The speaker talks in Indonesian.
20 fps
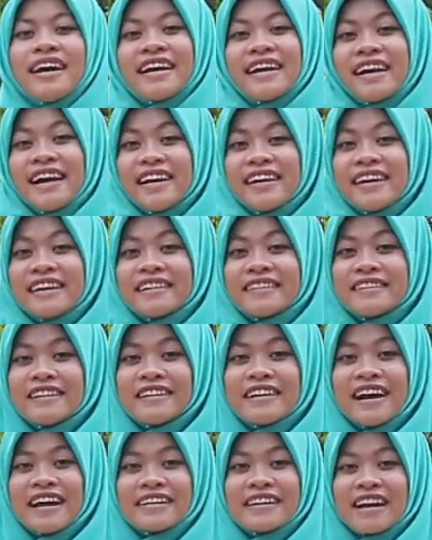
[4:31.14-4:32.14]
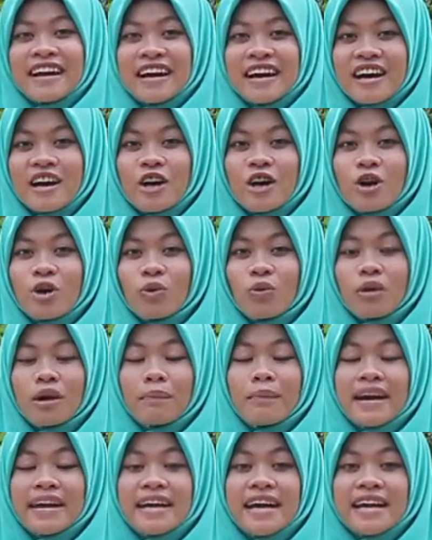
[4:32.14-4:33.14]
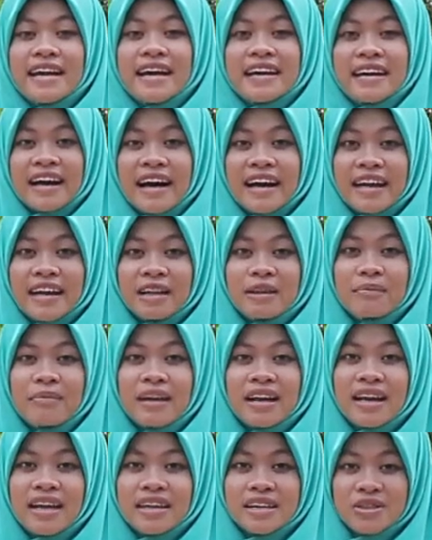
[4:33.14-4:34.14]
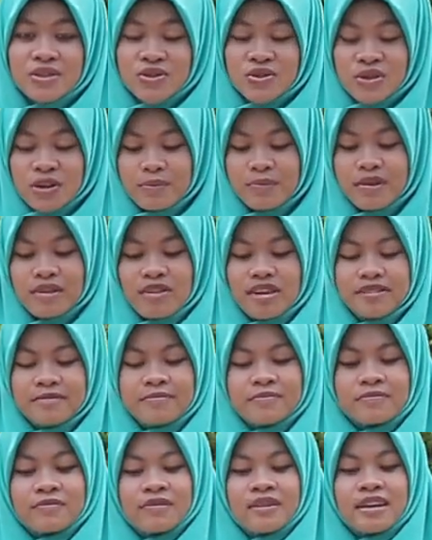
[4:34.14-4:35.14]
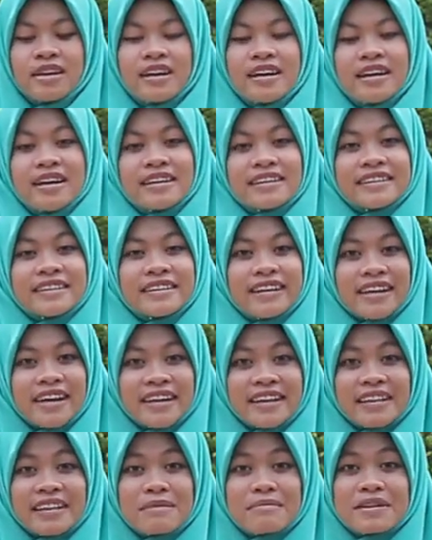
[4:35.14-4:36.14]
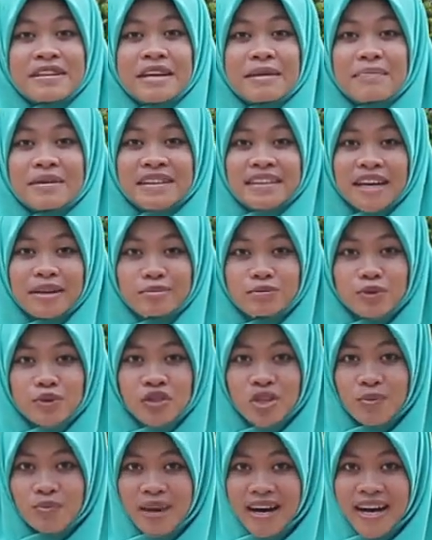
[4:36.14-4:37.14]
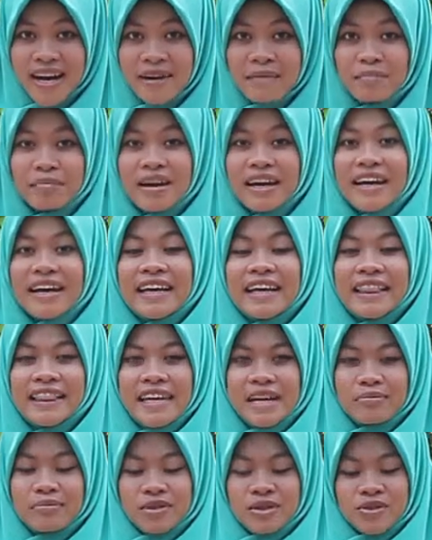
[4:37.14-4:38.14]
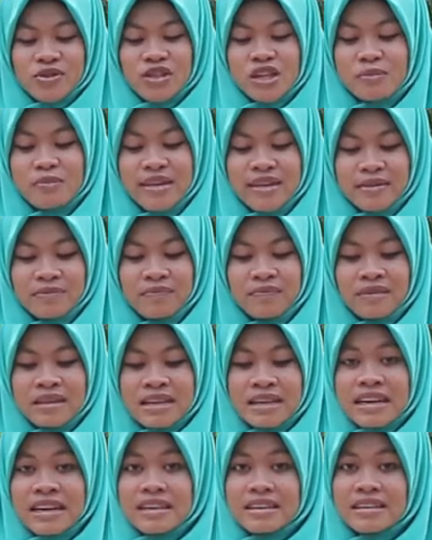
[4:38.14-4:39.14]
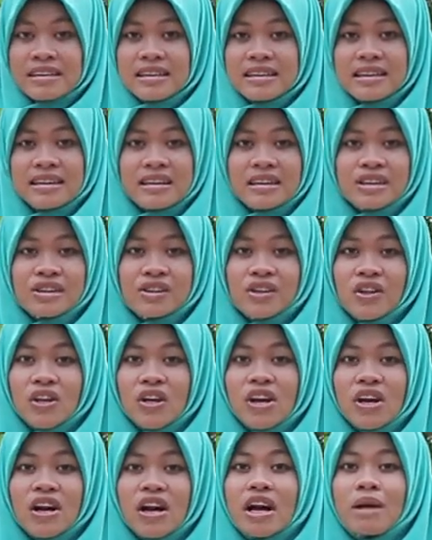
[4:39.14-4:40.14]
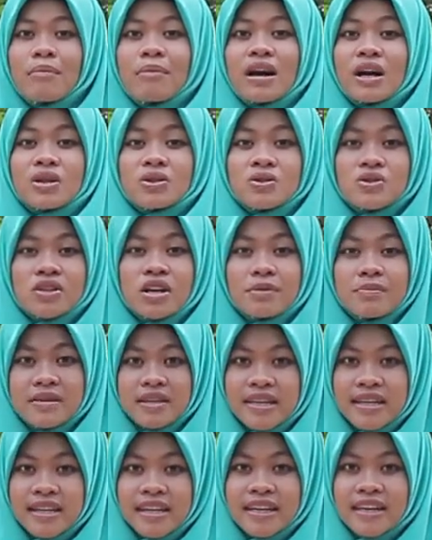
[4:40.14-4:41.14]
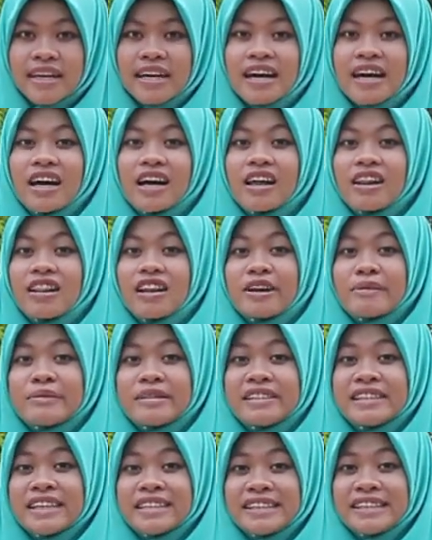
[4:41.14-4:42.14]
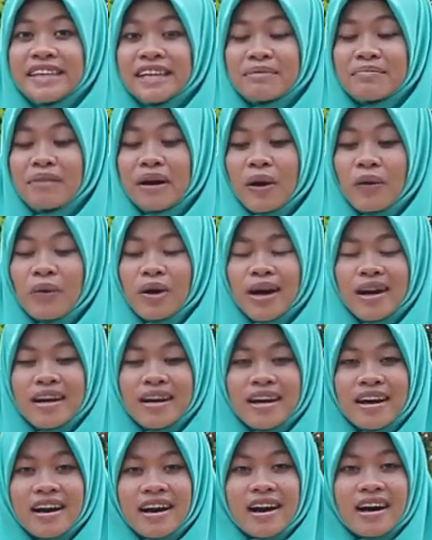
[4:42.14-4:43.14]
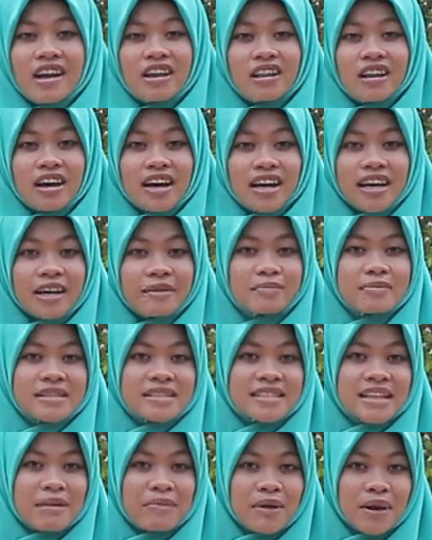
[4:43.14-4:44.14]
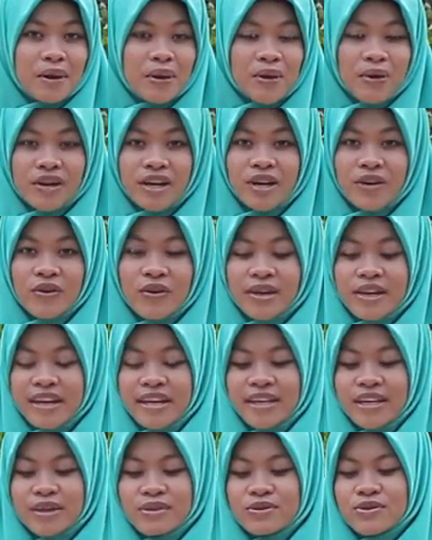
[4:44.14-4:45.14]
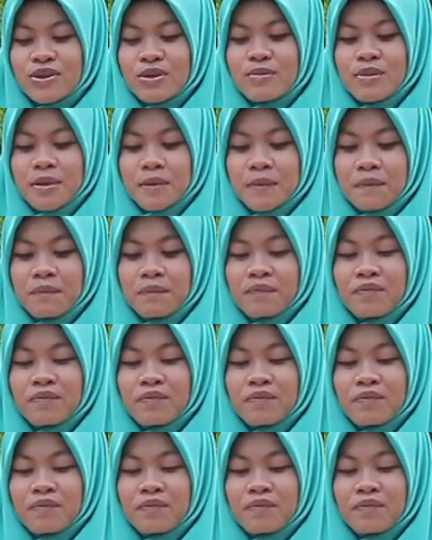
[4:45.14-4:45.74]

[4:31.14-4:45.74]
Dan yang ketiga adalah wabadanan alal bala isobiron. Ketika kita mendapatkan musibah, maka kita bersabar. Innallaha ma'as-sabirin. Allah menjanjikan bahwa Allah akan bersama orang-orang yang sabar.